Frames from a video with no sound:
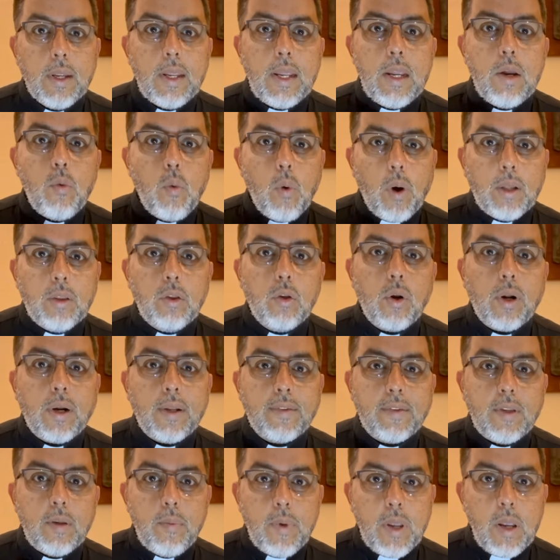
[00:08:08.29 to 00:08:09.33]
y cuando
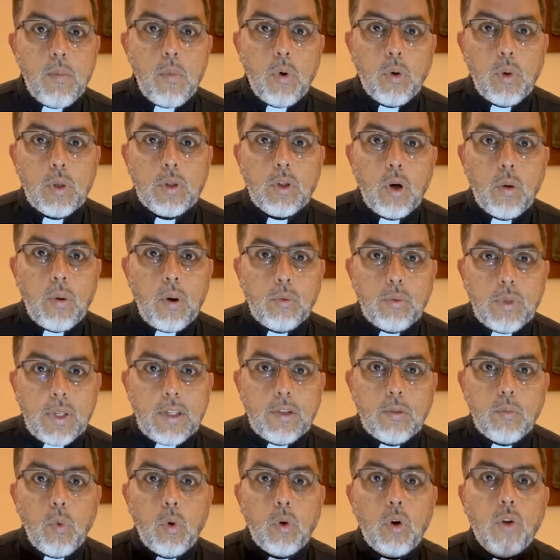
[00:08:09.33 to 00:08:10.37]
recibimos nuestro
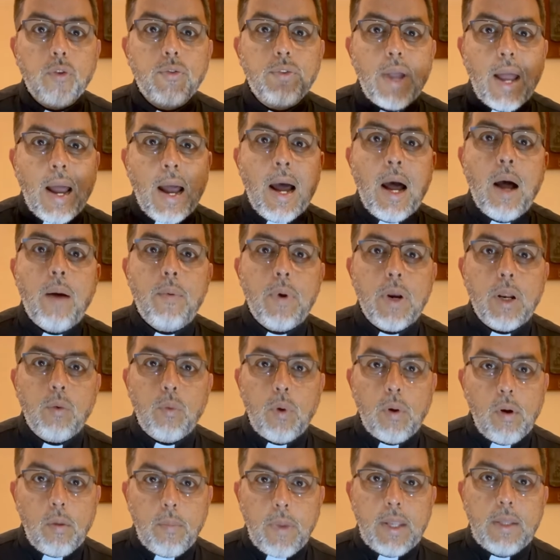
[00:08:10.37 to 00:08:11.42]
bautismo, nos abre
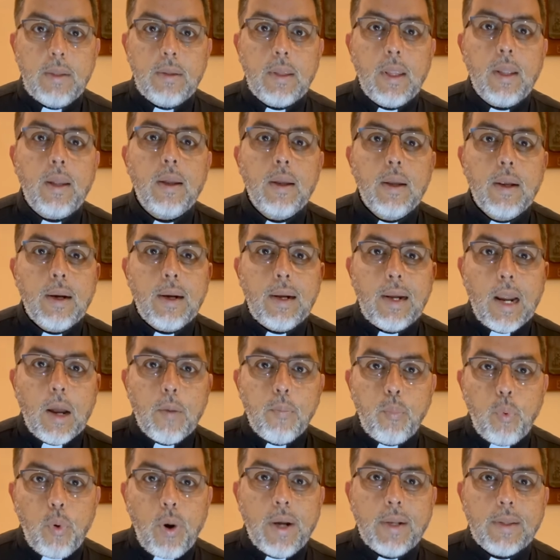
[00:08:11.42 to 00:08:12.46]
nuevamente las
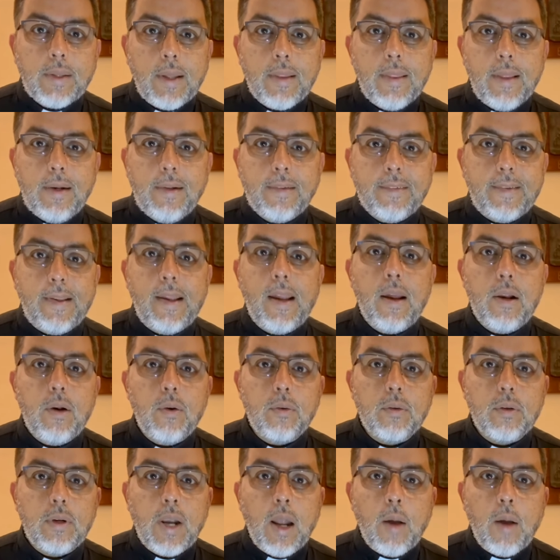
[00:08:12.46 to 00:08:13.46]
puertas del cielo,